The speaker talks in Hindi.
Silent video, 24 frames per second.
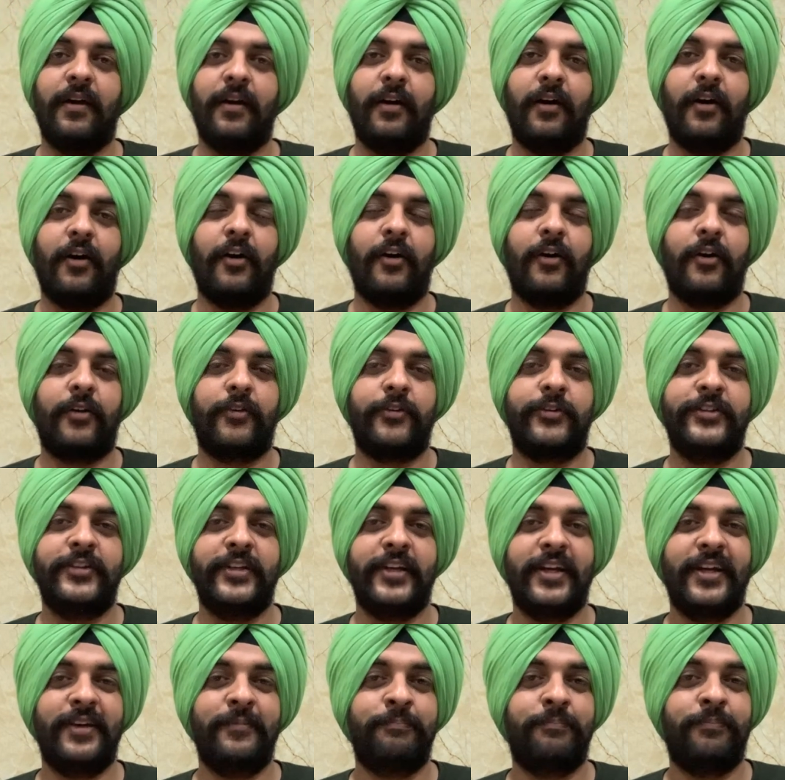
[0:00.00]
और
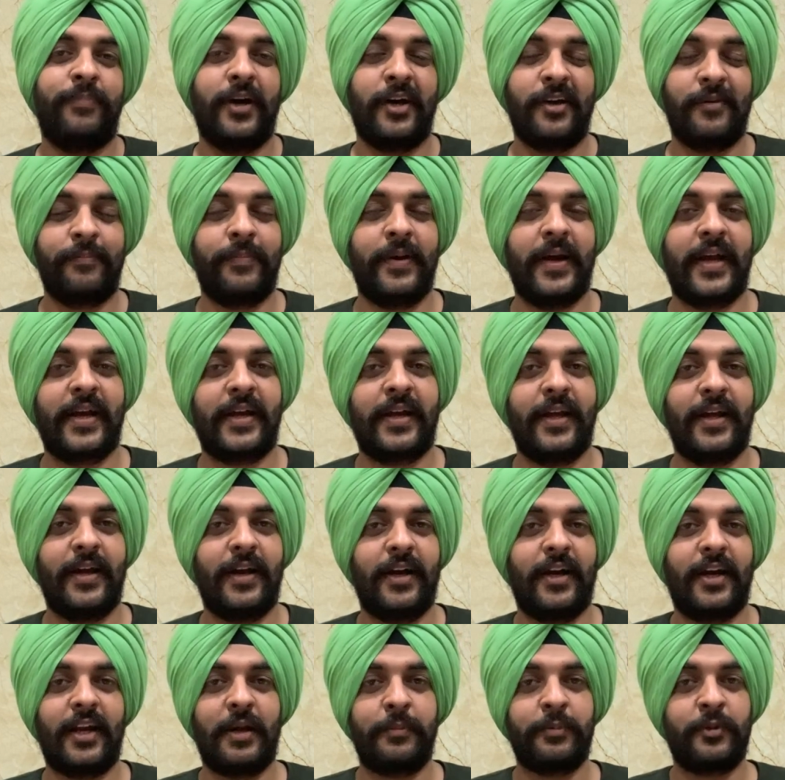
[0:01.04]
ये पर बैग है
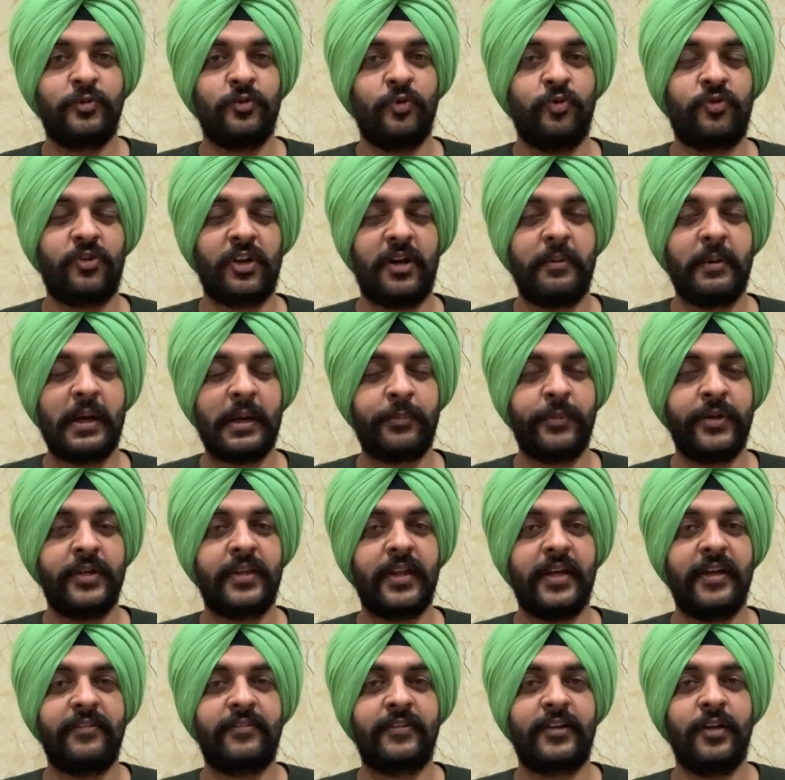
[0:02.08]
अगर आपका दूसरा बैग भी
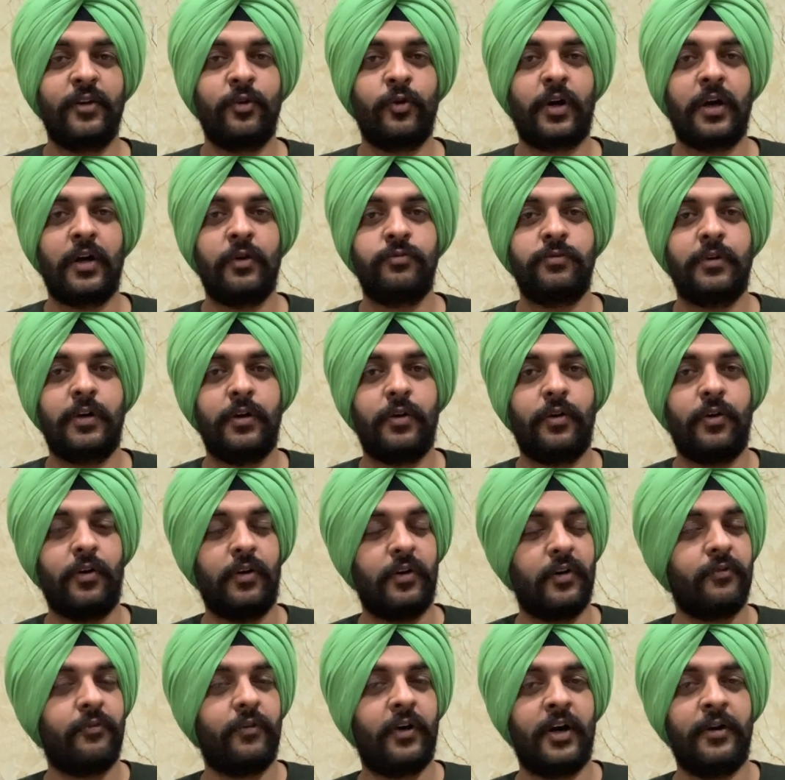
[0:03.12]
तेईस किलो का हुआ
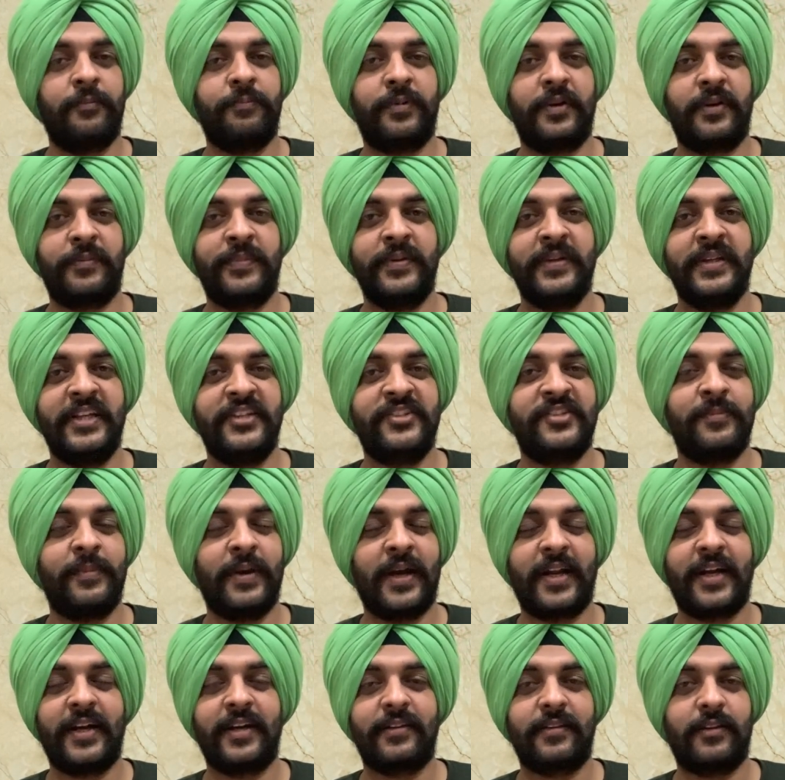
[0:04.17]
और वहां पर भी नीचे
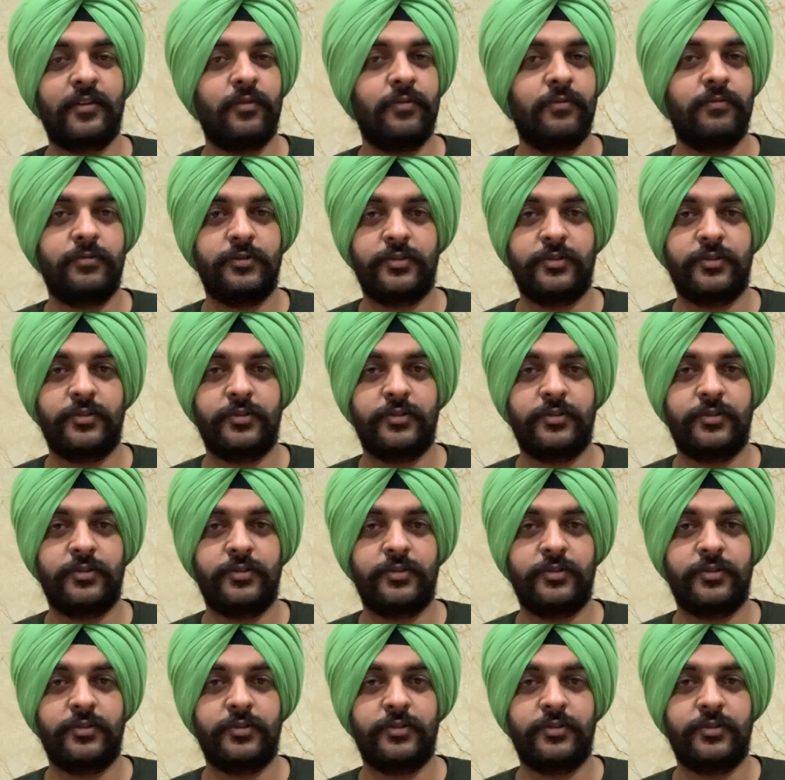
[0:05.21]
मैग्नेट तो